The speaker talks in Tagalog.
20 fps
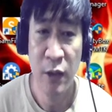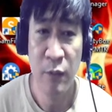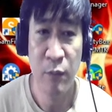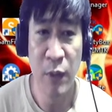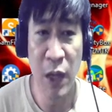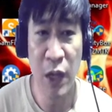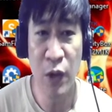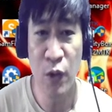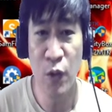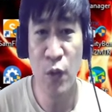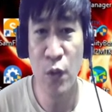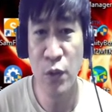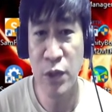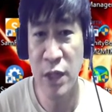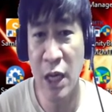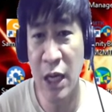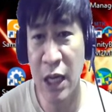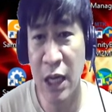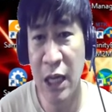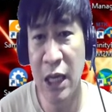Pero yung
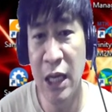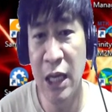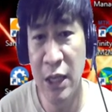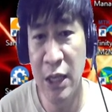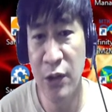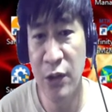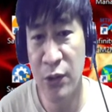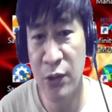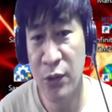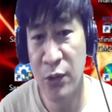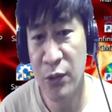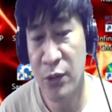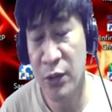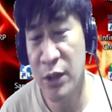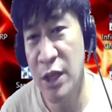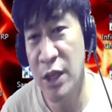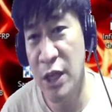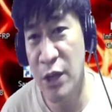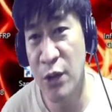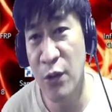sarili nyo,
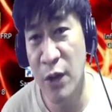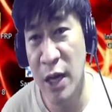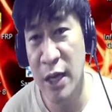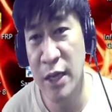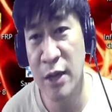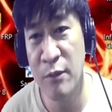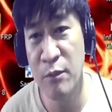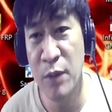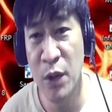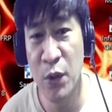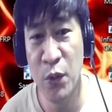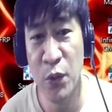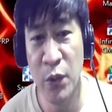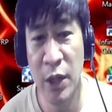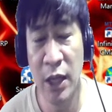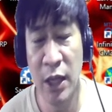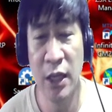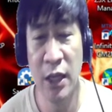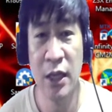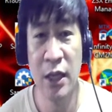hindi nyo kayang
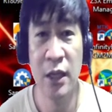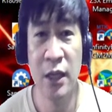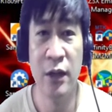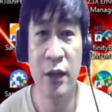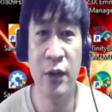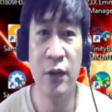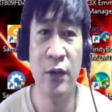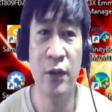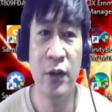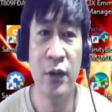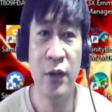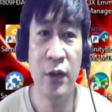baguhin. No?